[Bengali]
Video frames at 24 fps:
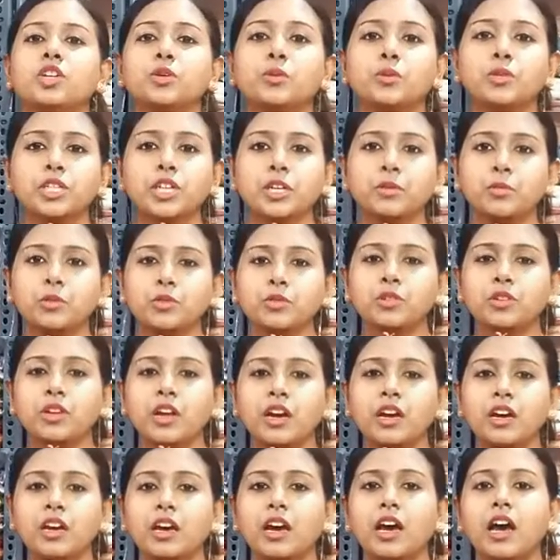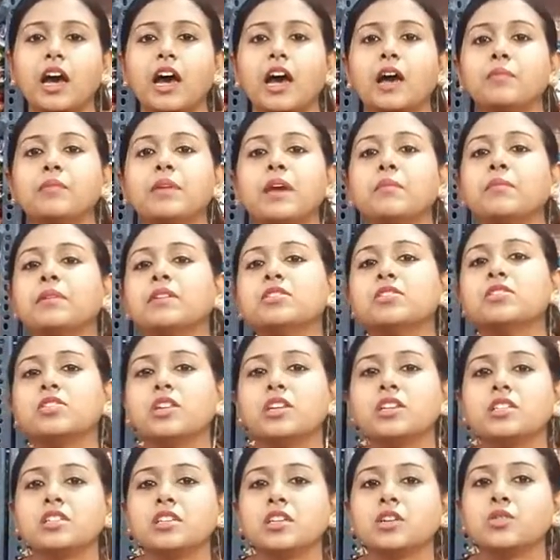নমস্কার বন্ধুরা আমি আবার
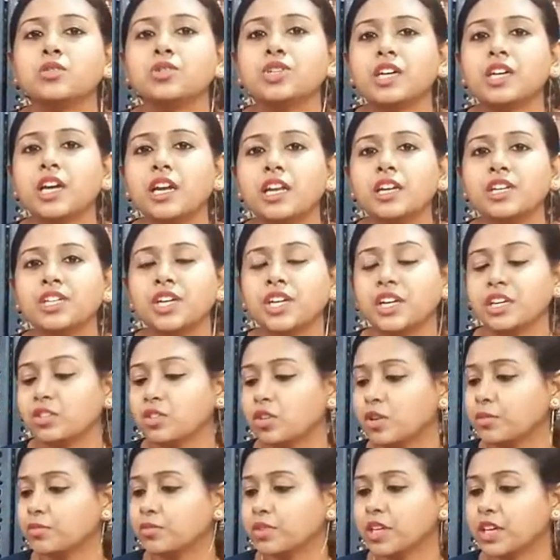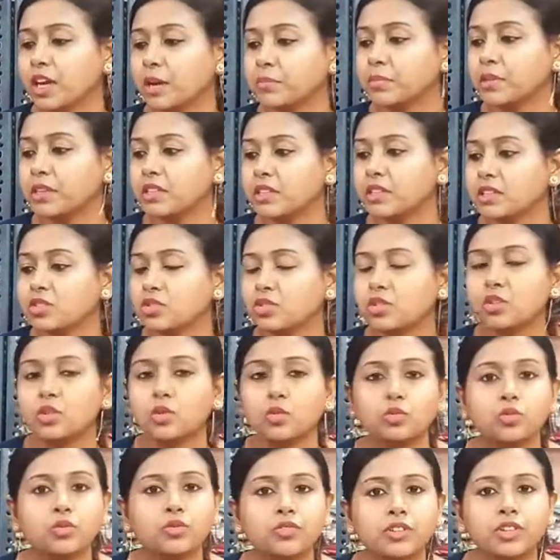চলে এসেছি খুশি কালেকশনের তরফ থেকে আপনাদের জন্য
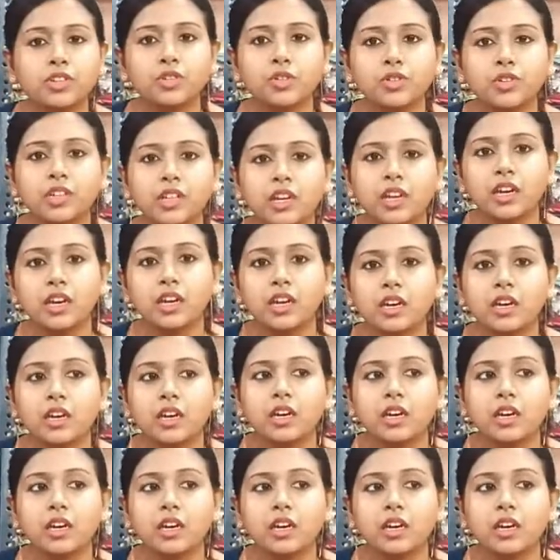নতুন ভিডিও নিয়ে